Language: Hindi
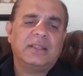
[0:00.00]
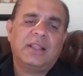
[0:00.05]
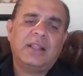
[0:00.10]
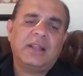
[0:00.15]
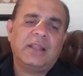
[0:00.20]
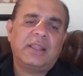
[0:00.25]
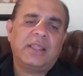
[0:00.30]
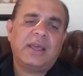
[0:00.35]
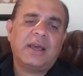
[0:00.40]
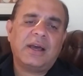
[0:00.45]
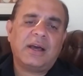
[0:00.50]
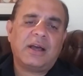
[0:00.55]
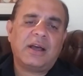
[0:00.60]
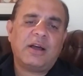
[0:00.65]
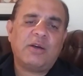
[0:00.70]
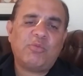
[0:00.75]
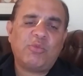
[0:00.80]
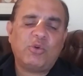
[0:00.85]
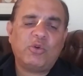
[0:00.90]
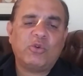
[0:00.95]
दिल दिया
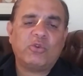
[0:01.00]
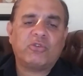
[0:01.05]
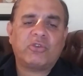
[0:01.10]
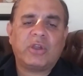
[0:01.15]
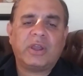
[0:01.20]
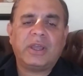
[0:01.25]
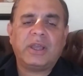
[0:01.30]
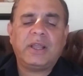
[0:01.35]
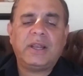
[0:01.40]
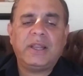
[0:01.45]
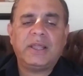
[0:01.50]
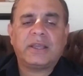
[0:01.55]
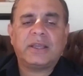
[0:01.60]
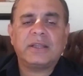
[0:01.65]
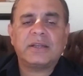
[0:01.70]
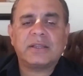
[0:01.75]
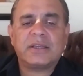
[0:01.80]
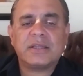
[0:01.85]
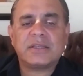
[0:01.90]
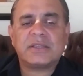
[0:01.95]
खामोश है
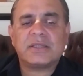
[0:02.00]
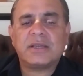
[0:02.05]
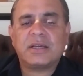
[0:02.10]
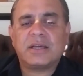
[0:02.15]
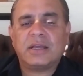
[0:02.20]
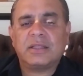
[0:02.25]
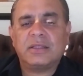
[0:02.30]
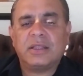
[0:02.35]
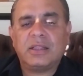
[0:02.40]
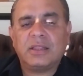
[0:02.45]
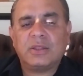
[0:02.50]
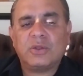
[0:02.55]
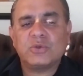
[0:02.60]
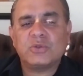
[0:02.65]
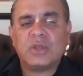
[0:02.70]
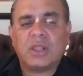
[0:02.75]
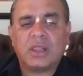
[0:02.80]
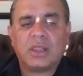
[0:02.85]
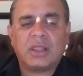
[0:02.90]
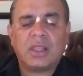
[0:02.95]
लेकिन किसी का दिल तो
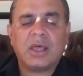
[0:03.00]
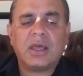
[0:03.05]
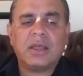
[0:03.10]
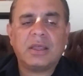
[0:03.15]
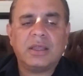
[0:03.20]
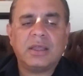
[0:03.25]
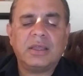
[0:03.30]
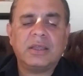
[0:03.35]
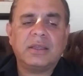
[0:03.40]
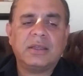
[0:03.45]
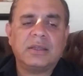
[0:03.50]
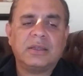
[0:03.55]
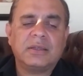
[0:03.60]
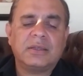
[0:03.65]
जलता है